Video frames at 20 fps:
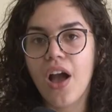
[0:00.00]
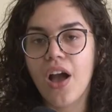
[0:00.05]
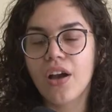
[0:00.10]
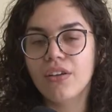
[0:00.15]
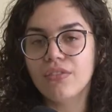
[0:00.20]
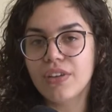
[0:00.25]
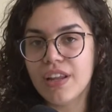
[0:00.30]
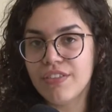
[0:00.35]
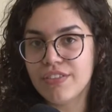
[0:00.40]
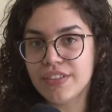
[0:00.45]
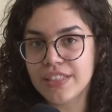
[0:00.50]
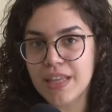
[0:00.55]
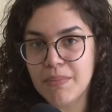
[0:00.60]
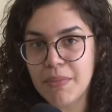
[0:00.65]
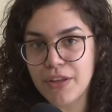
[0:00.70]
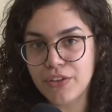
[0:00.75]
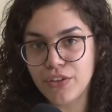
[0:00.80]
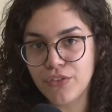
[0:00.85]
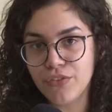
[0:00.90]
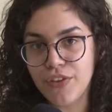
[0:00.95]
Um
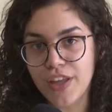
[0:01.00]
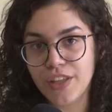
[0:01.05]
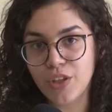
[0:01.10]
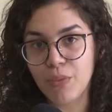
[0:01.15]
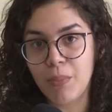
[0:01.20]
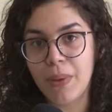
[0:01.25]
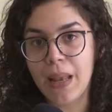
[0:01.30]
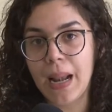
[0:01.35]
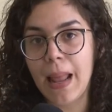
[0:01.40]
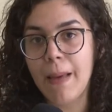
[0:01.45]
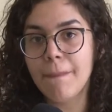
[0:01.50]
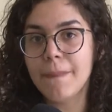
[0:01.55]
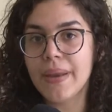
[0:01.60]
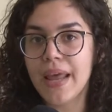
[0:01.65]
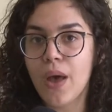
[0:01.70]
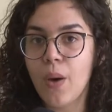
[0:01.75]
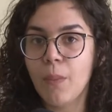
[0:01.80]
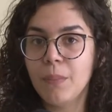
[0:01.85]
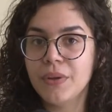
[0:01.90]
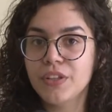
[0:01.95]
levantamento feito pela
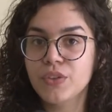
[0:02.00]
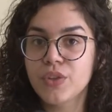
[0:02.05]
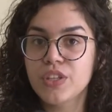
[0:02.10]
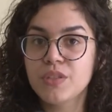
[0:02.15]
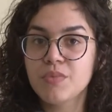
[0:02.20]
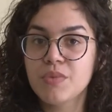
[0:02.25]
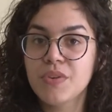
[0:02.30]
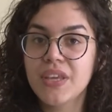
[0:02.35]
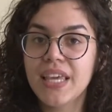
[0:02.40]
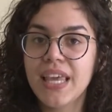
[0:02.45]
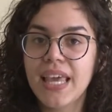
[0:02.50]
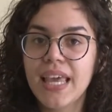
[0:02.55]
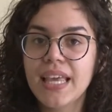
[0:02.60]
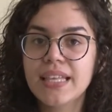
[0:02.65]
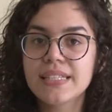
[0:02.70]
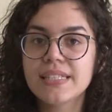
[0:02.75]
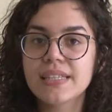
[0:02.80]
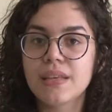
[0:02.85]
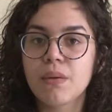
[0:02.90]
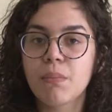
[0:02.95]
Abrelp em
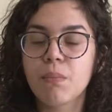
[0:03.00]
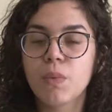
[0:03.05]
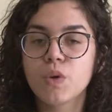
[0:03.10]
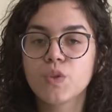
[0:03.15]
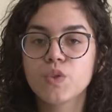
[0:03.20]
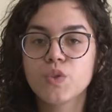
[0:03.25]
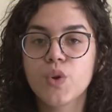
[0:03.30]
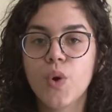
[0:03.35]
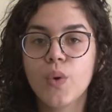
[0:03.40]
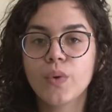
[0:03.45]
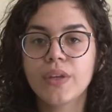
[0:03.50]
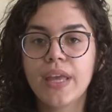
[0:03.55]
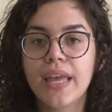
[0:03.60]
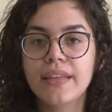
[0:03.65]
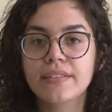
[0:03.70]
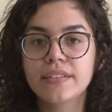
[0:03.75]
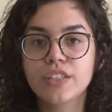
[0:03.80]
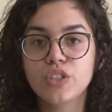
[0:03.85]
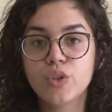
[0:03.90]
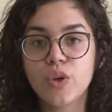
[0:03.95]
2015 mostrou que
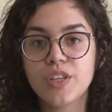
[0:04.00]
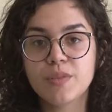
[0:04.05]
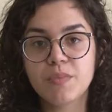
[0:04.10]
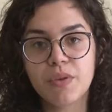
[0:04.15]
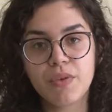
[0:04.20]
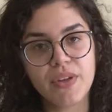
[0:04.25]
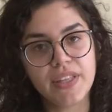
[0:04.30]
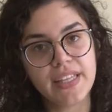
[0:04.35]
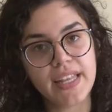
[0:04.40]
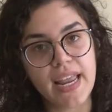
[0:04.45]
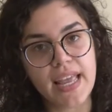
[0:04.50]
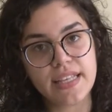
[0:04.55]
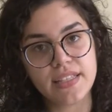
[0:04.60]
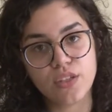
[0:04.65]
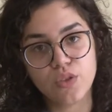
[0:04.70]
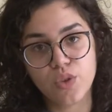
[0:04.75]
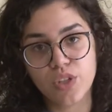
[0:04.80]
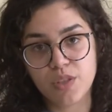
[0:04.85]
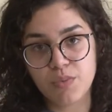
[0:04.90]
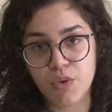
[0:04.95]
entre 2003 e
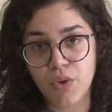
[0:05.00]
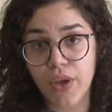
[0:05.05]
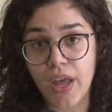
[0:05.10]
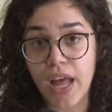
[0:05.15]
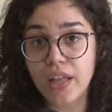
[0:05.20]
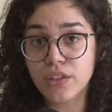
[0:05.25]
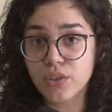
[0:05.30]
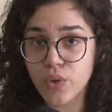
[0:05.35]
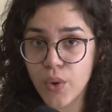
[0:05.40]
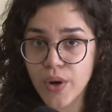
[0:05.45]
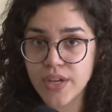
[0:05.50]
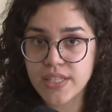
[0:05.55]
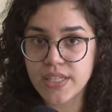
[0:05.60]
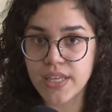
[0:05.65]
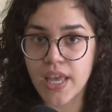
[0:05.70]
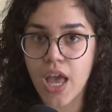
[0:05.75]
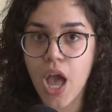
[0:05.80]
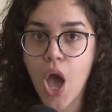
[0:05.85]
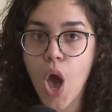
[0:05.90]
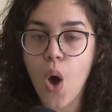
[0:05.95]
2014,
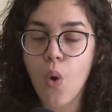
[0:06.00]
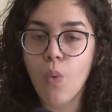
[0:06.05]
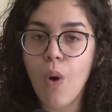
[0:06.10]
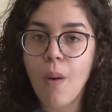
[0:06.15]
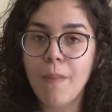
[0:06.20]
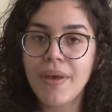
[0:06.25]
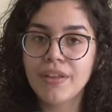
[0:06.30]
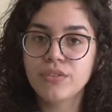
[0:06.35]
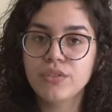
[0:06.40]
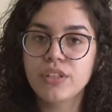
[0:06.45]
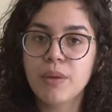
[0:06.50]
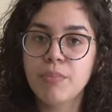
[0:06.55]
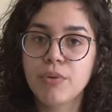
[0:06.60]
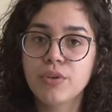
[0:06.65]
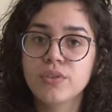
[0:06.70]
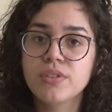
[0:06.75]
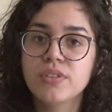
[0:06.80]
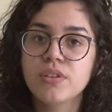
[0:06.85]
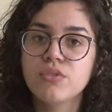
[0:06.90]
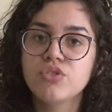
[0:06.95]
o aumento da
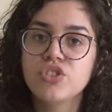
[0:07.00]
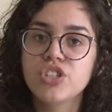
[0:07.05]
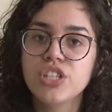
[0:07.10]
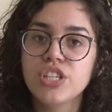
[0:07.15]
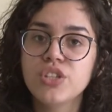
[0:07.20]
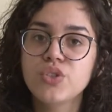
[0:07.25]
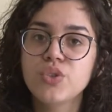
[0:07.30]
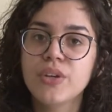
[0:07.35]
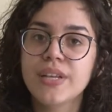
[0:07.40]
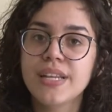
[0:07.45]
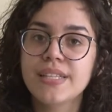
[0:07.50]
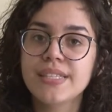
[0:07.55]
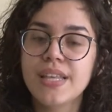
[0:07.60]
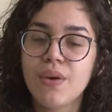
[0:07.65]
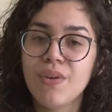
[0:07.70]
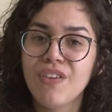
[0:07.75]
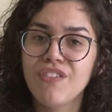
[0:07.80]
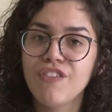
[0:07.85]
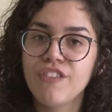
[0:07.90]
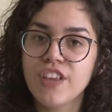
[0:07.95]
produção de lixo cresceu
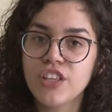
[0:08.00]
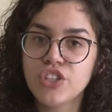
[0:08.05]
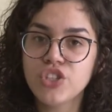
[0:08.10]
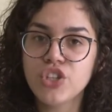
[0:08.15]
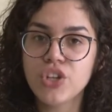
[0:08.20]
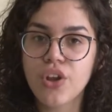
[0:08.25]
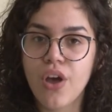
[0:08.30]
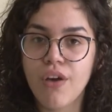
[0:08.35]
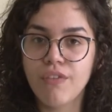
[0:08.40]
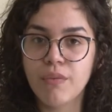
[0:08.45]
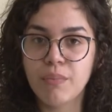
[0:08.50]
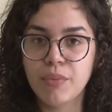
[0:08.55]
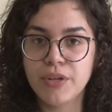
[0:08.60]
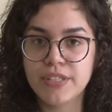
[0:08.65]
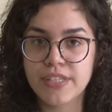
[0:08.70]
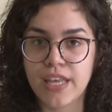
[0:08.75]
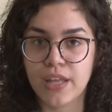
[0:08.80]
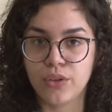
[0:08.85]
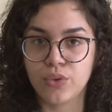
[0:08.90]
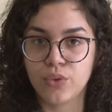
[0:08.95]
em
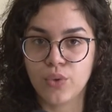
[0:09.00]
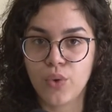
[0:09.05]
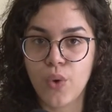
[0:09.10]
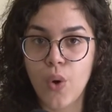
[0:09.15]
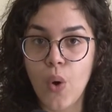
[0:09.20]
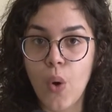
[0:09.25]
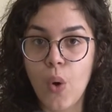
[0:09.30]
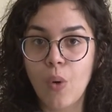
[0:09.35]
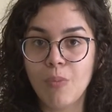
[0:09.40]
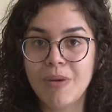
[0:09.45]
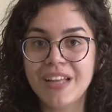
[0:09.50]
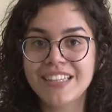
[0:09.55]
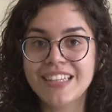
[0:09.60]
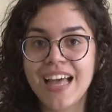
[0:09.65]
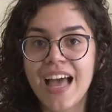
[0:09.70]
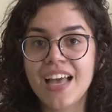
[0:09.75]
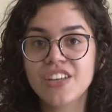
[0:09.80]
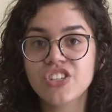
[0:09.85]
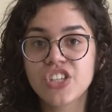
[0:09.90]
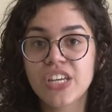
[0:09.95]
29%, uma
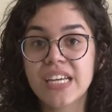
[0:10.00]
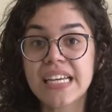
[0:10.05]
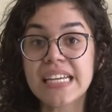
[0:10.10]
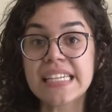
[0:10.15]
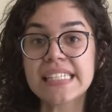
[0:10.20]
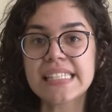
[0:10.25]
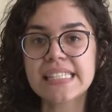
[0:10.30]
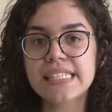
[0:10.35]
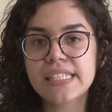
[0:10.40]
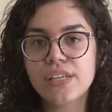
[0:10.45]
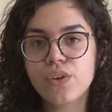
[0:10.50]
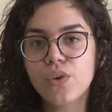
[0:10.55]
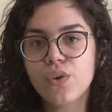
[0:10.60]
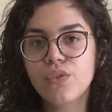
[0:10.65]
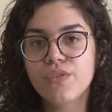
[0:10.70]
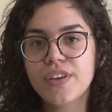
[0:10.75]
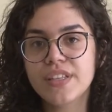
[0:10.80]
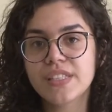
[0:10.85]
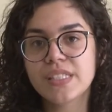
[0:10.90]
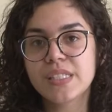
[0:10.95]
taxa cinco
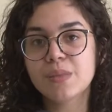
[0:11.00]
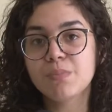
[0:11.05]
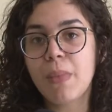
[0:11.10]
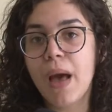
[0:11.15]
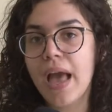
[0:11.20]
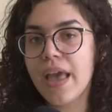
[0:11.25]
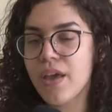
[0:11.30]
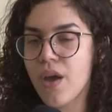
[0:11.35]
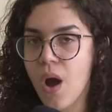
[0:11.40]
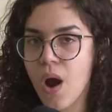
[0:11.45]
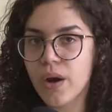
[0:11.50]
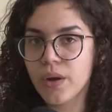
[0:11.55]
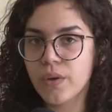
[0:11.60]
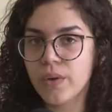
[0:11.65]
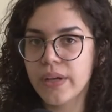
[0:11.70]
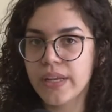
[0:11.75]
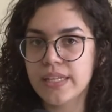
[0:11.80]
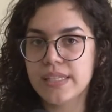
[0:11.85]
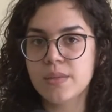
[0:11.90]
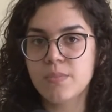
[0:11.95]
vezes maior que o
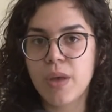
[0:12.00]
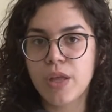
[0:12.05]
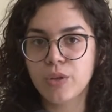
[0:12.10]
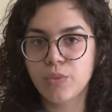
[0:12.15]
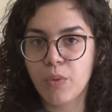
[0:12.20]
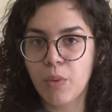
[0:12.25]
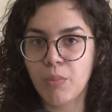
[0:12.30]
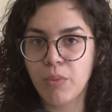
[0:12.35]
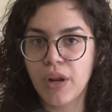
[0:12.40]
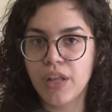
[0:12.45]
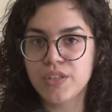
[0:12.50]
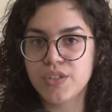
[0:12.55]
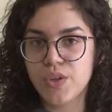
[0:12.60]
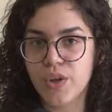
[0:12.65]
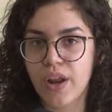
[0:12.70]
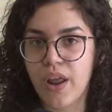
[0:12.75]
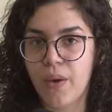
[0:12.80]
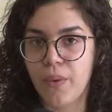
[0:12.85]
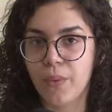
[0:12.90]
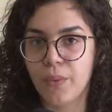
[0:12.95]
crescimento
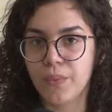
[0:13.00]
populacional.